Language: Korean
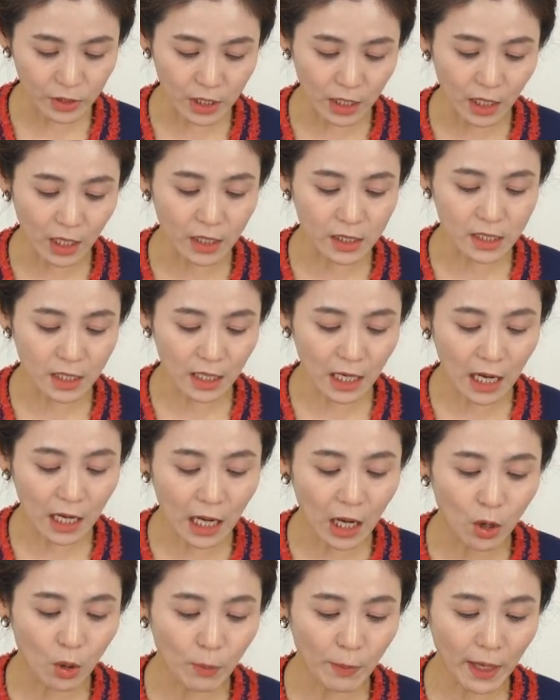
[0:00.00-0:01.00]
제가 이제
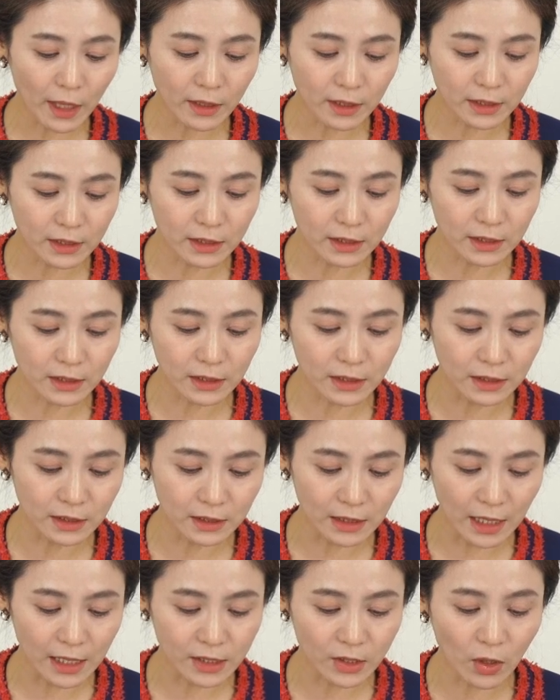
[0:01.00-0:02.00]

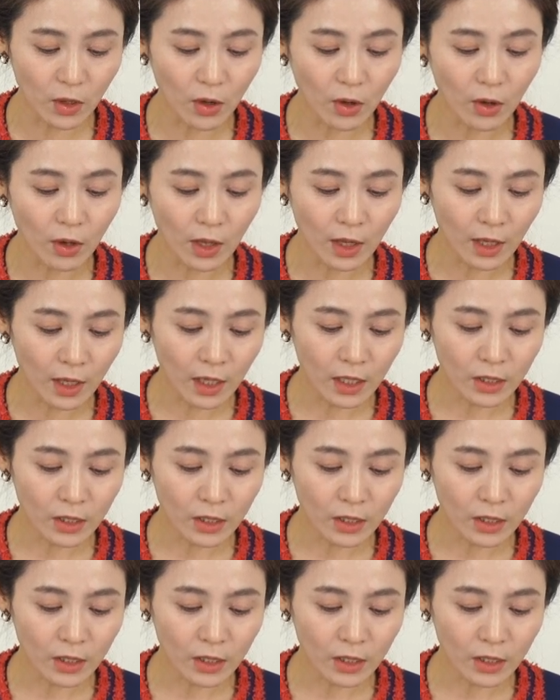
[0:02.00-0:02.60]
카카오뱅크에서